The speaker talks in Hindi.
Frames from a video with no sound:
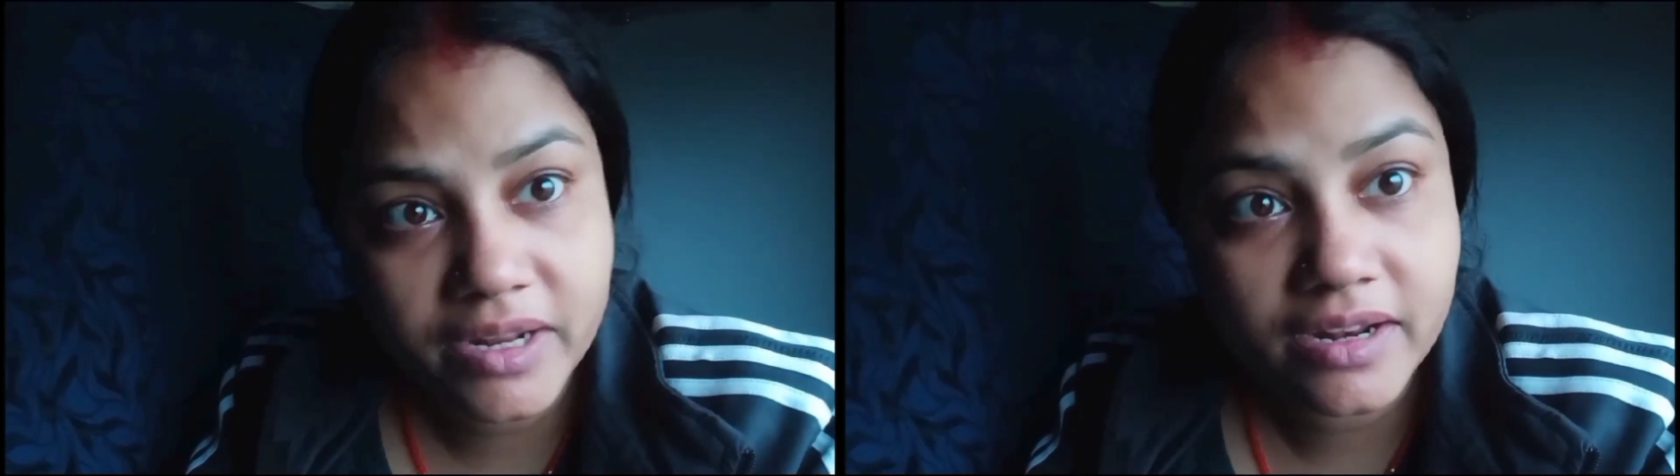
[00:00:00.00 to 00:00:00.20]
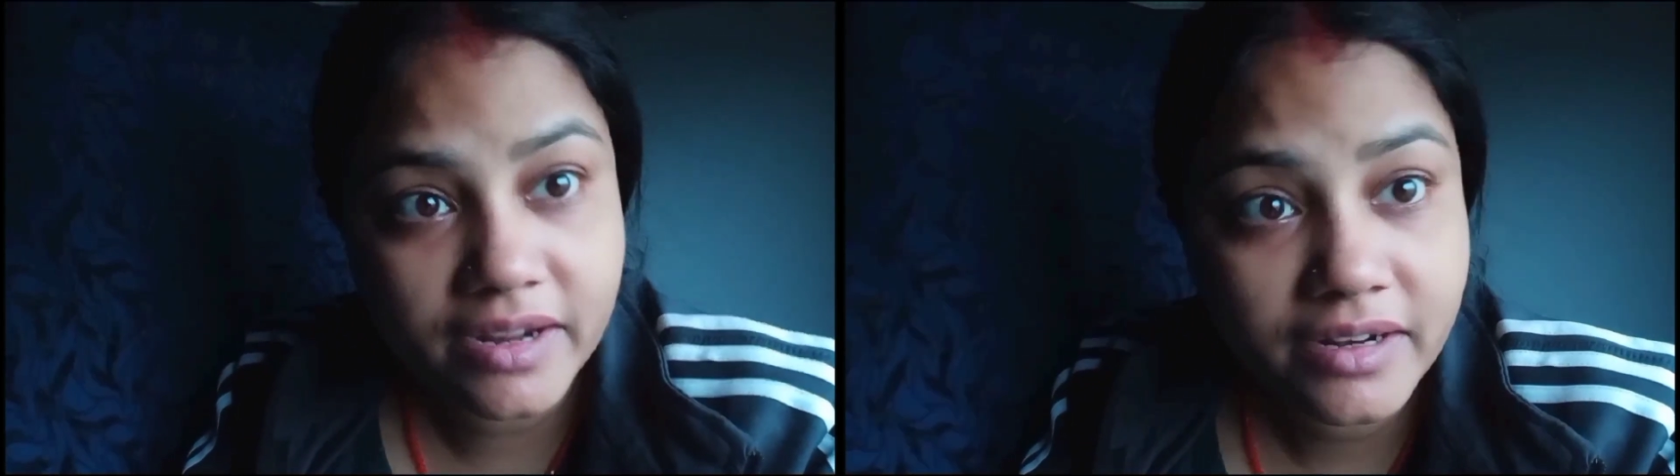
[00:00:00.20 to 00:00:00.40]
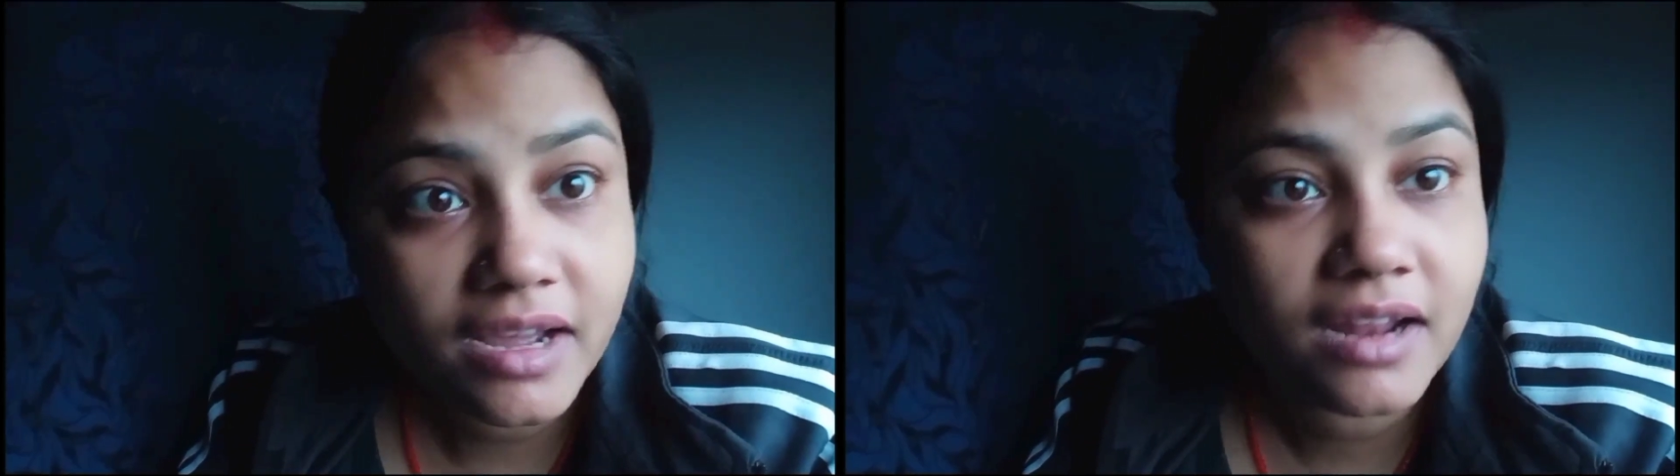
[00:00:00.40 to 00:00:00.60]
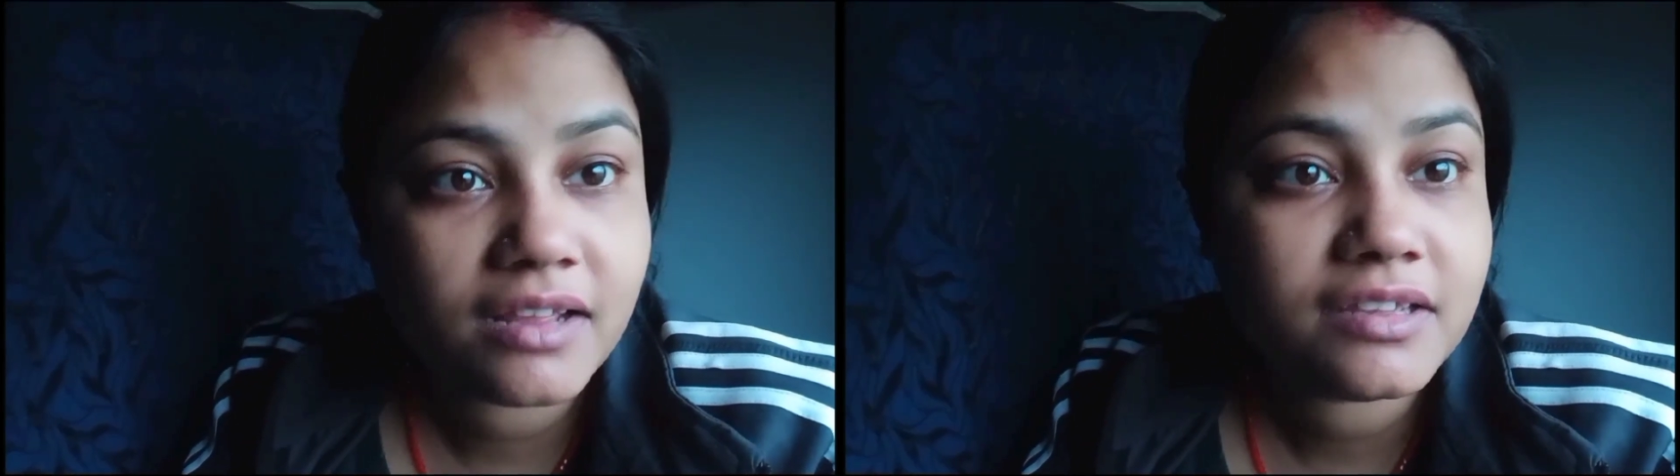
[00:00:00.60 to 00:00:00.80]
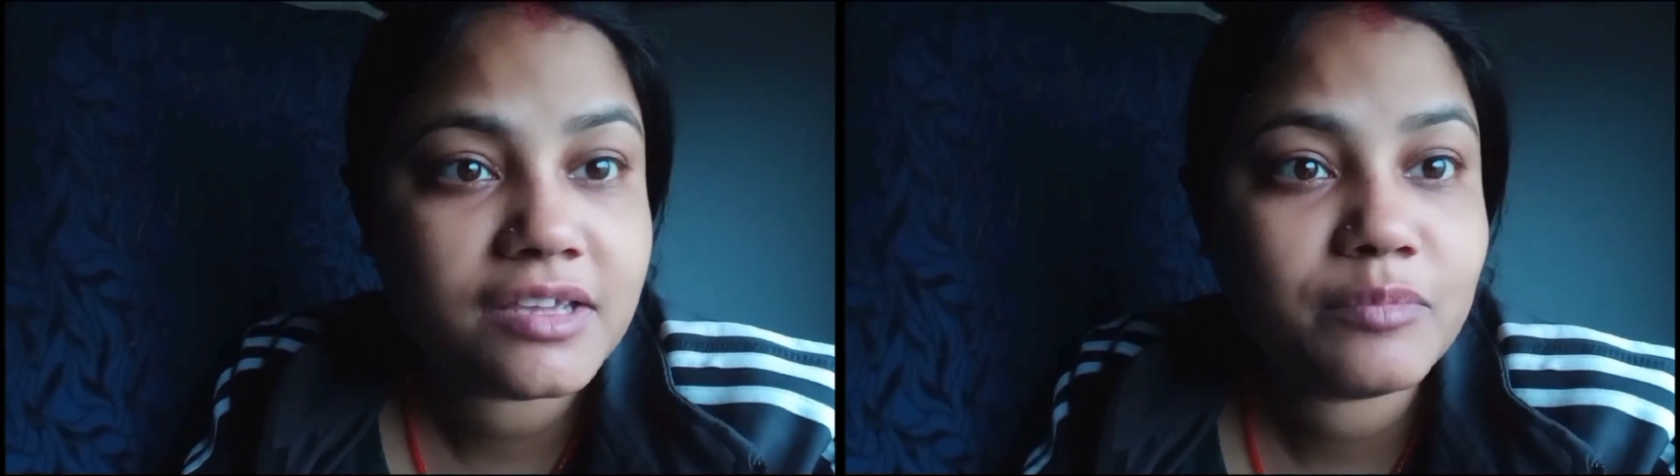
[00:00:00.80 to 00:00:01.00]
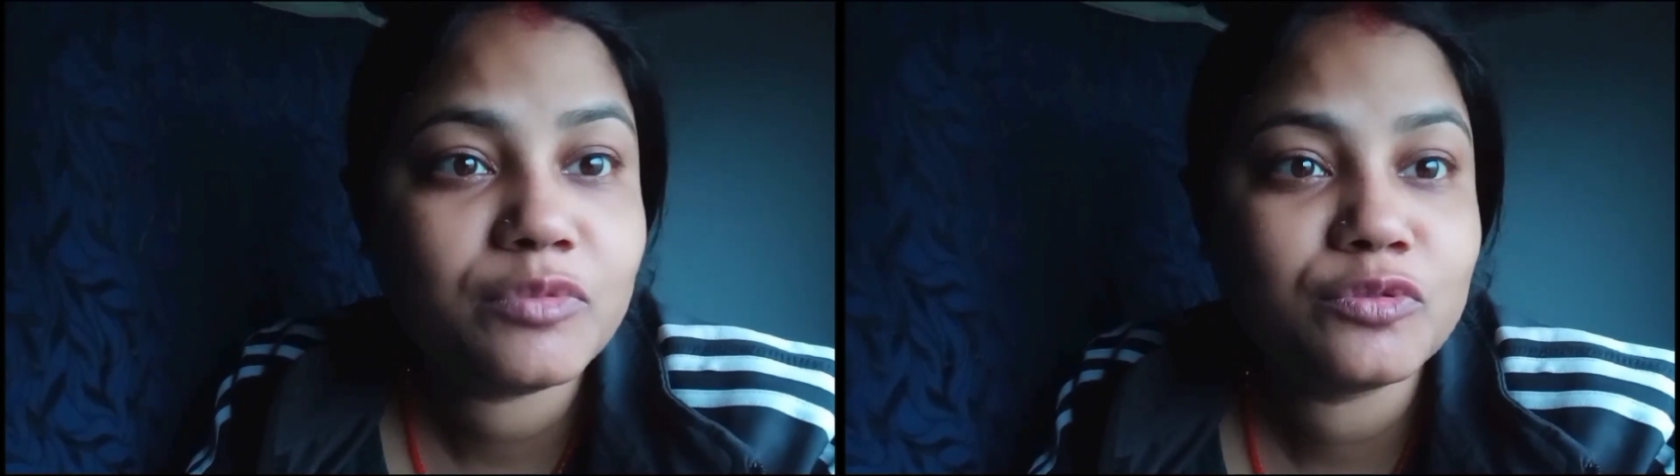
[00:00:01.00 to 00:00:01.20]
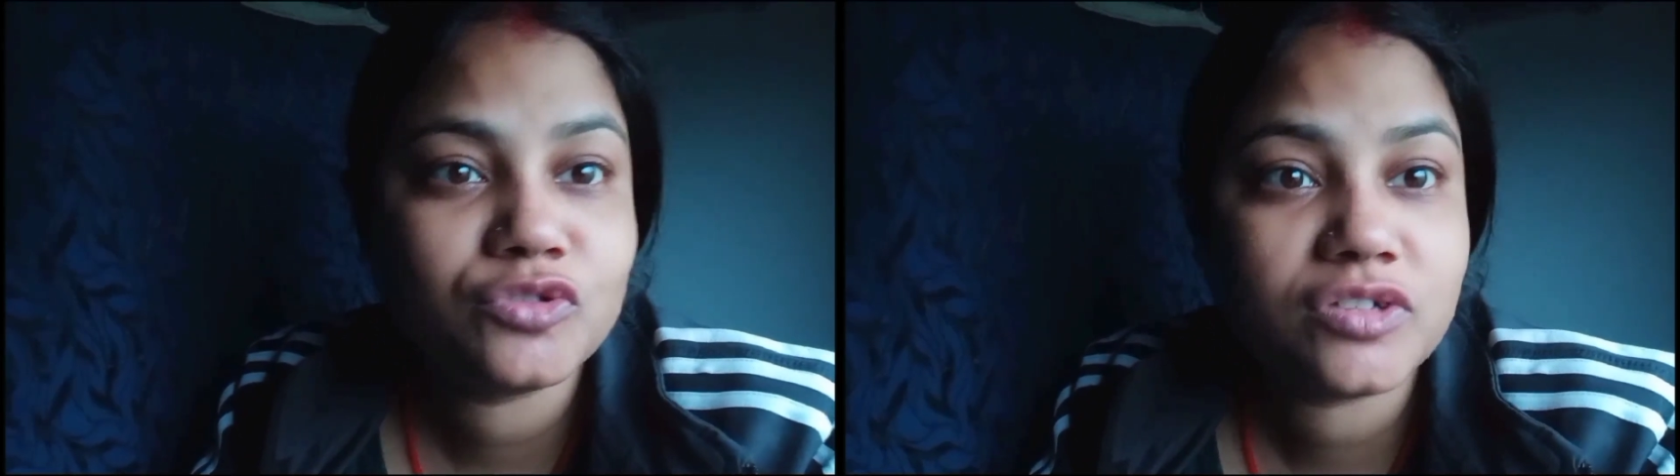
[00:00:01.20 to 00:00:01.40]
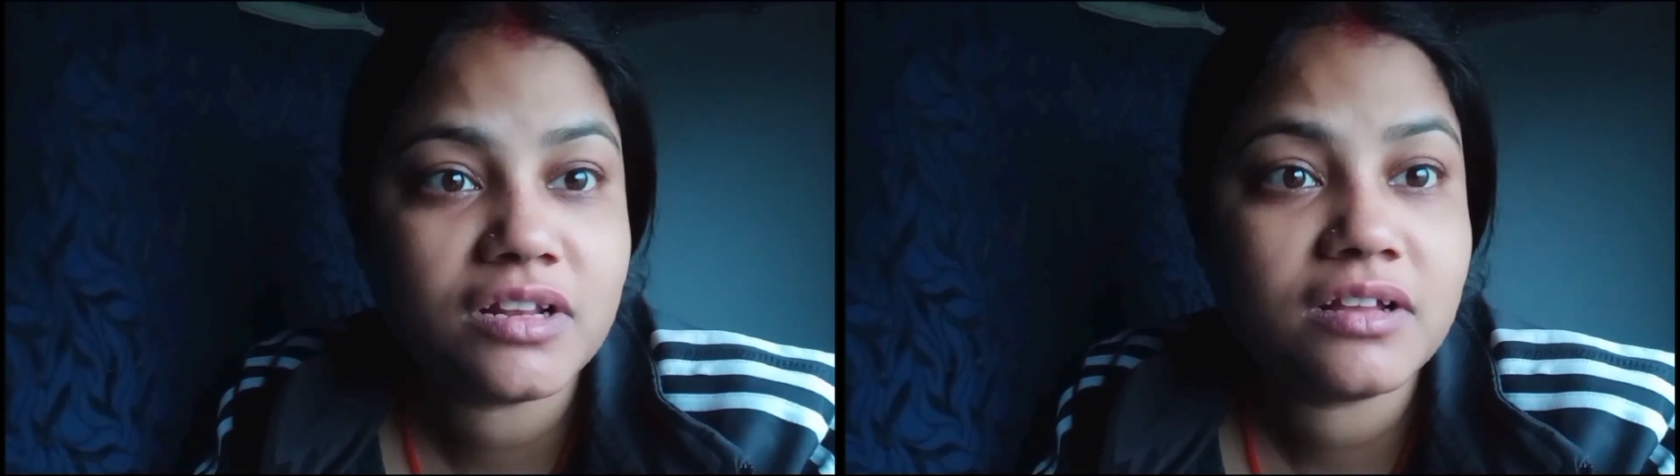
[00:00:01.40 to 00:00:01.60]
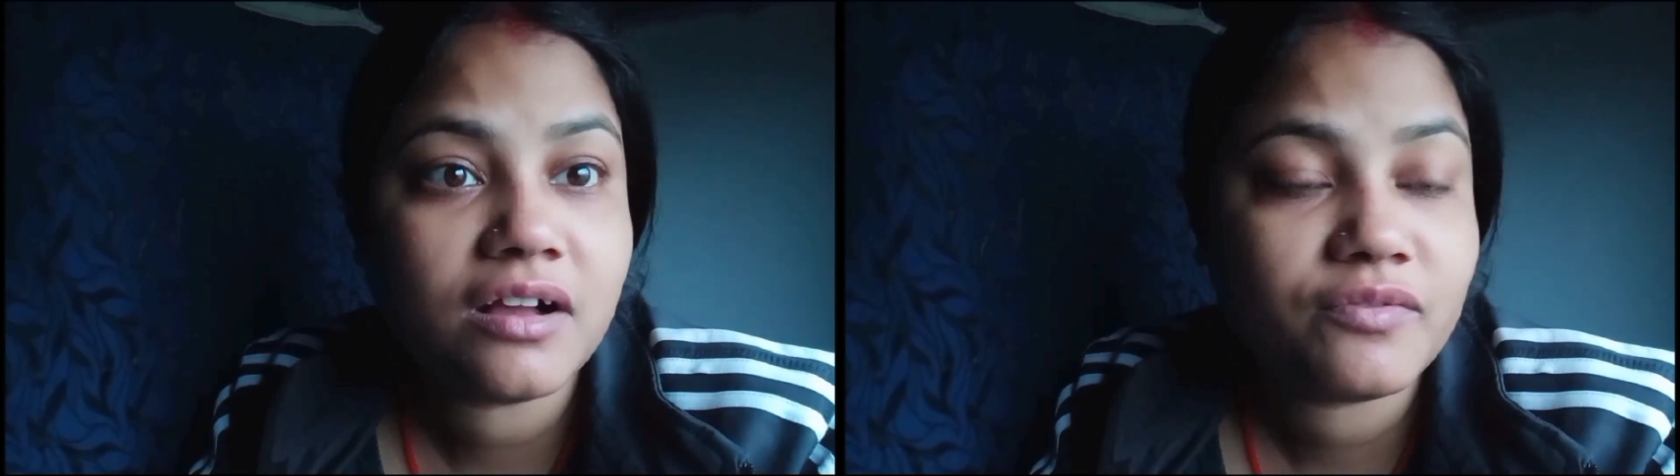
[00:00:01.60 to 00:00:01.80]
पे लेट हालांकि ये पीयूष के लिए